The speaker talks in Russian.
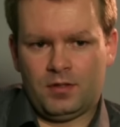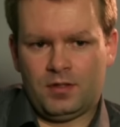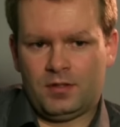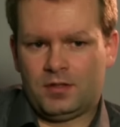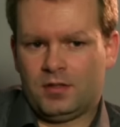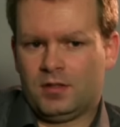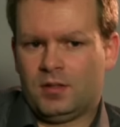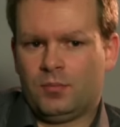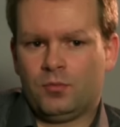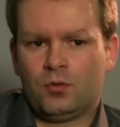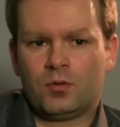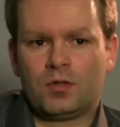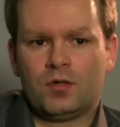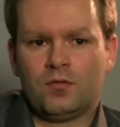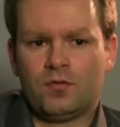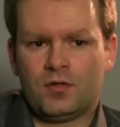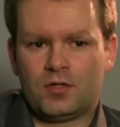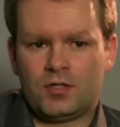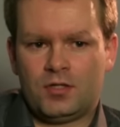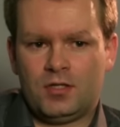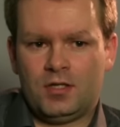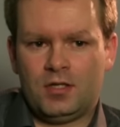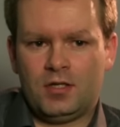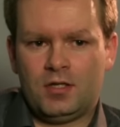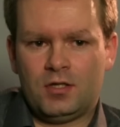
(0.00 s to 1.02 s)
Это намного
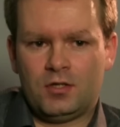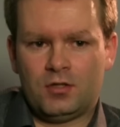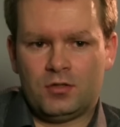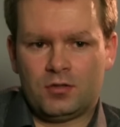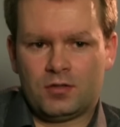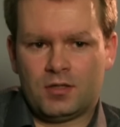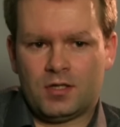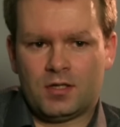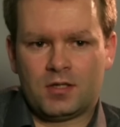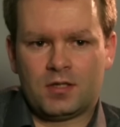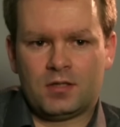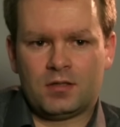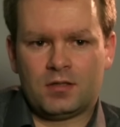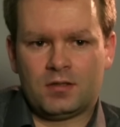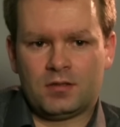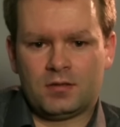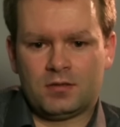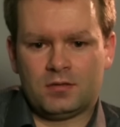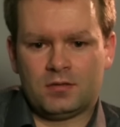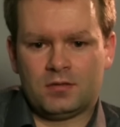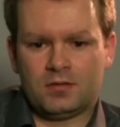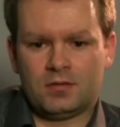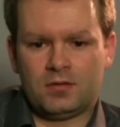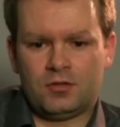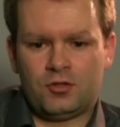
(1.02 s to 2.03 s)
важнее, как,
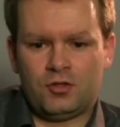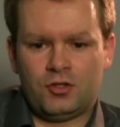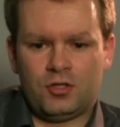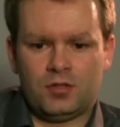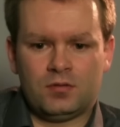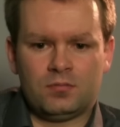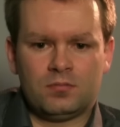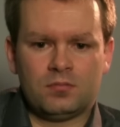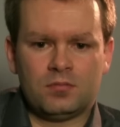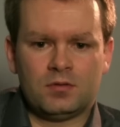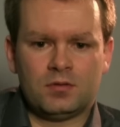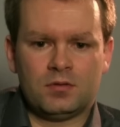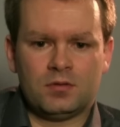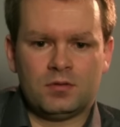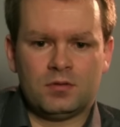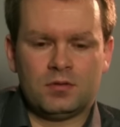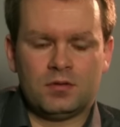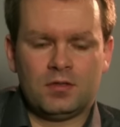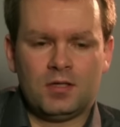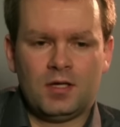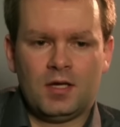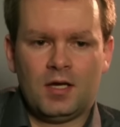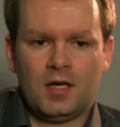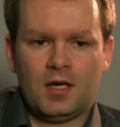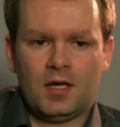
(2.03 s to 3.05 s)
э, чем
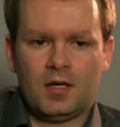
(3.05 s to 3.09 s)
э,